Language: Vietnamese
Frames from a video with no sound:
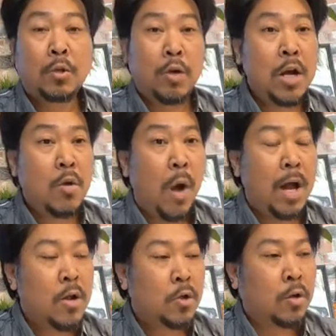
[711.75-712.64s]
Tôi đứng luôn,
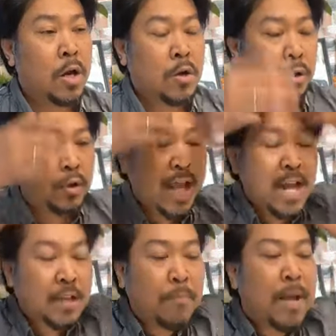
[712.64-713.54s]
tôi đứng rồi tôi
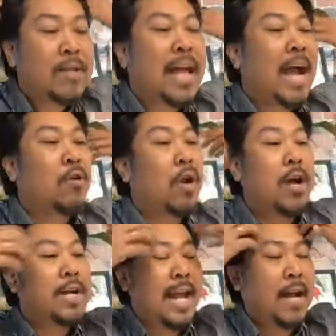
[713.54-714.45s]
dán tóc, dán tay đồ
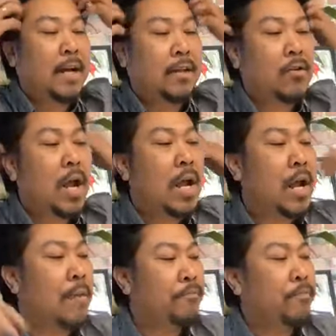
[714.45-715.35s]
lên nghe. Là tôi nói
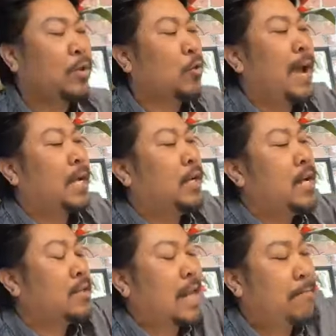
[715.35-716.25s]
hả, mấy tụi bay cứ
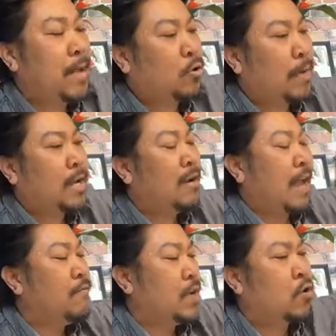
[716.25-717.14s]
yên tâm, mấy tụi bay cứ
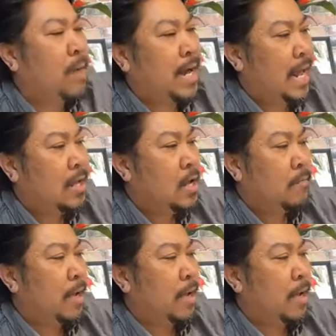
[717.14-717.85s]
làm việc của mày đây.